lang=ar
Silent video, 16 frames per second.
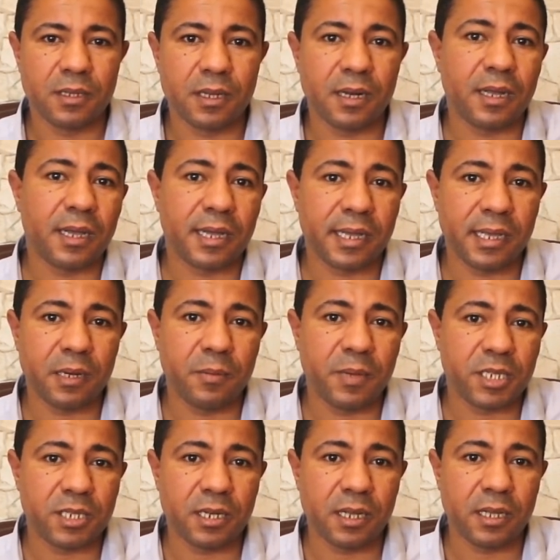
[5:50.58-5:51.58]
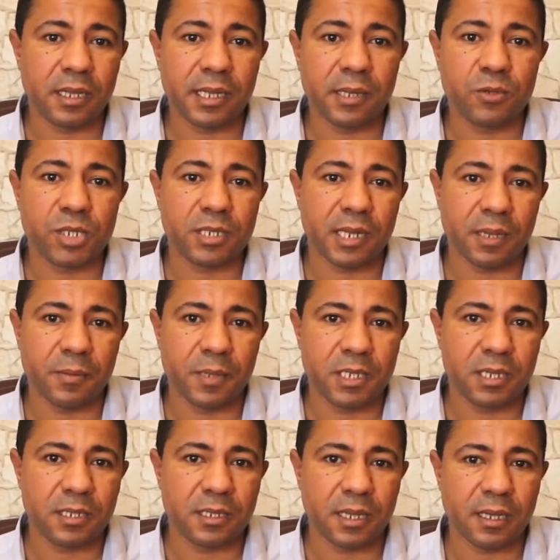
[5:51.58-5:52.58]
راه غير باش يلهيو الشعب
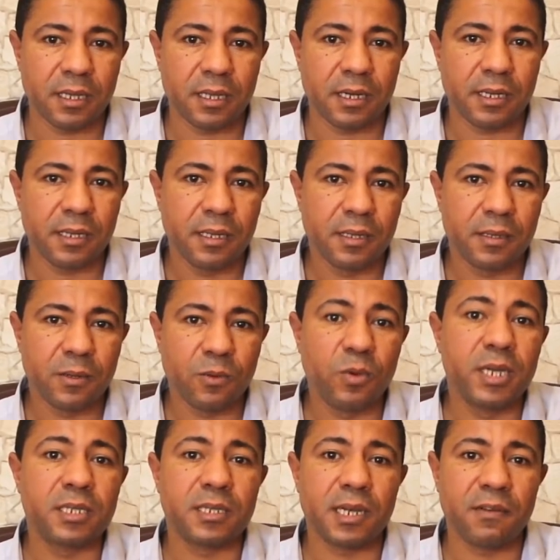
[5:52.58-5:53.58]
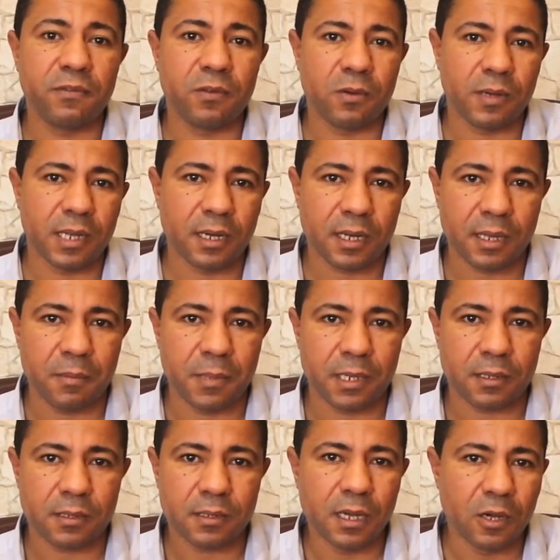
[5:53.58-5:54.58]
الجزائري ويتلفوه على
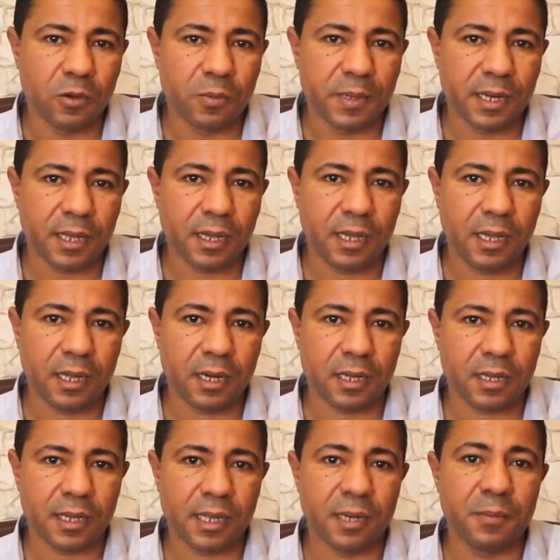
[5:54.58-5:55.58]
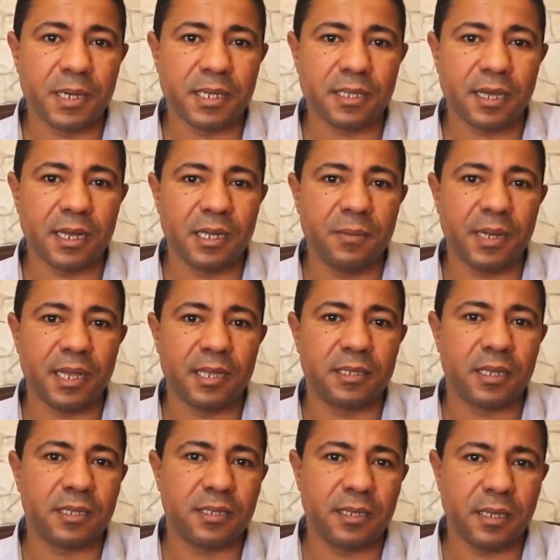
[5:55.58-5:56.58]
القبله او بالاحرى المطالب
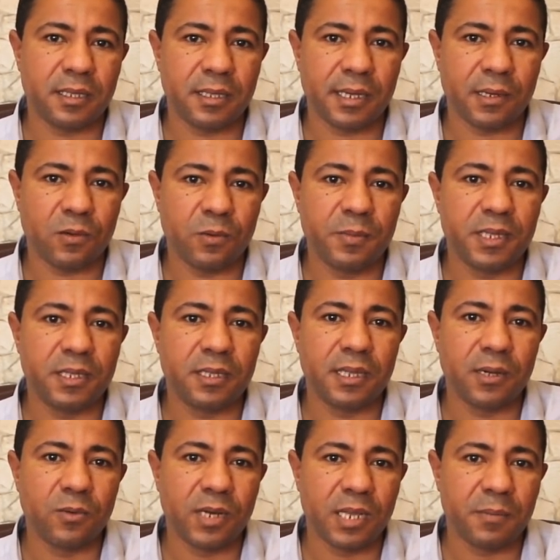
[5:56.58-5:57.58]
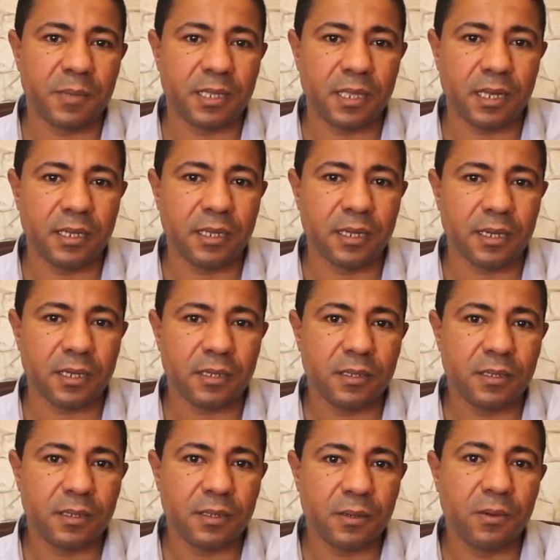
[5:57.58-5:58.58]
الاساسيه ديالو من دوله مدنيه
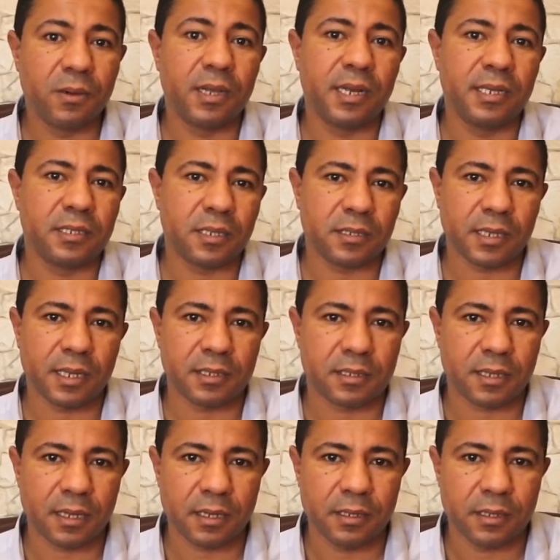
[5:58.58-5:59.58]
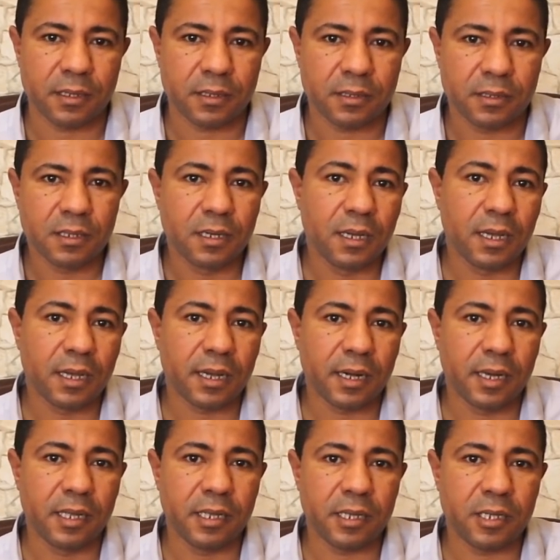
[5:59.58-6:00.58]
وليست عسكريه نهار
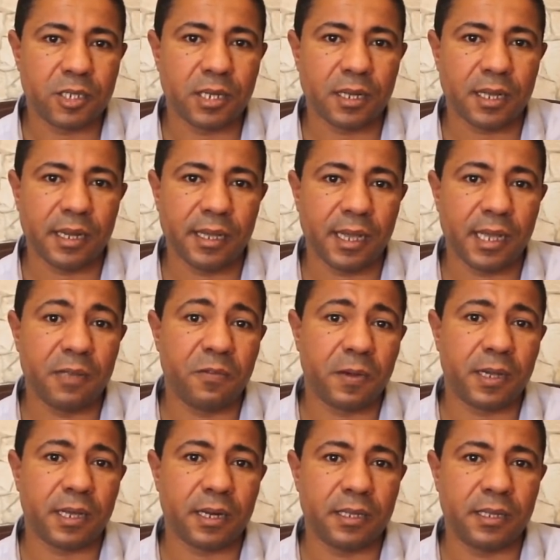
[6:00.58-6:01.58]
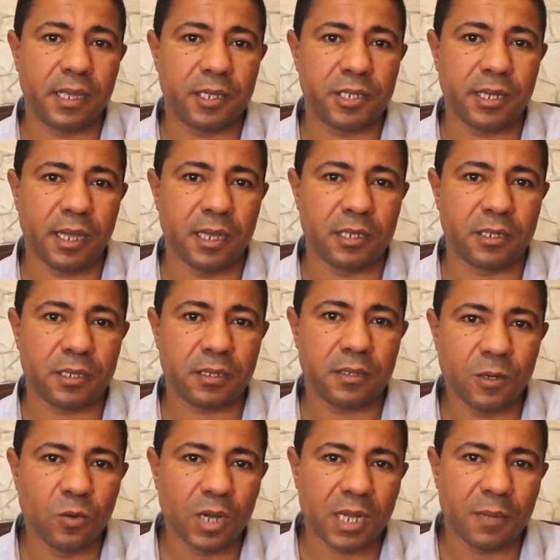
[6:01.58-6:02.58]
اللي شنقريحه يفكر يدير شي حاجه
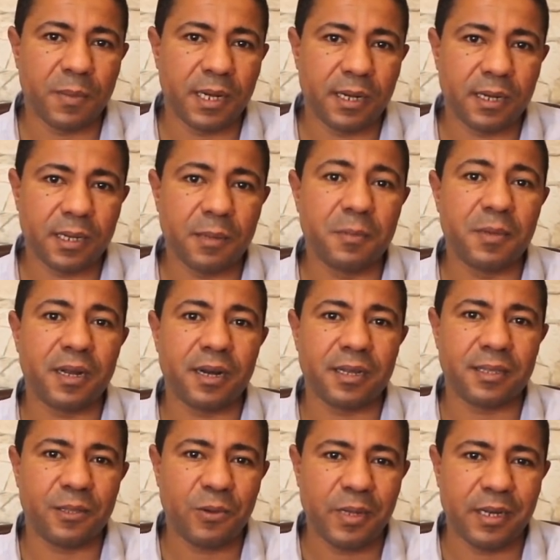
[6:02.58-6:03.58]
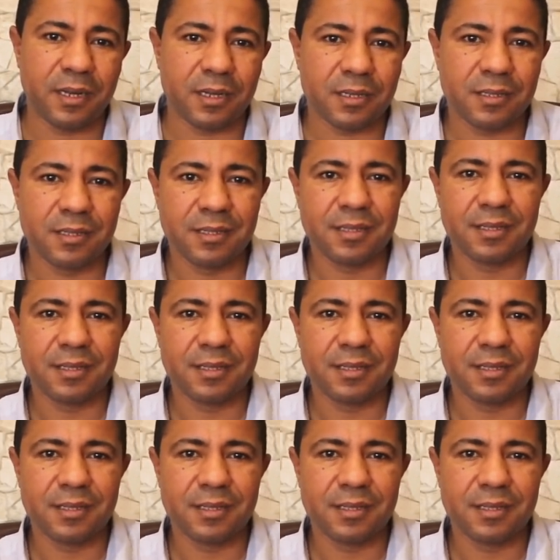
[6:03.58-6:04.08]
هو قبل ما نردو حنا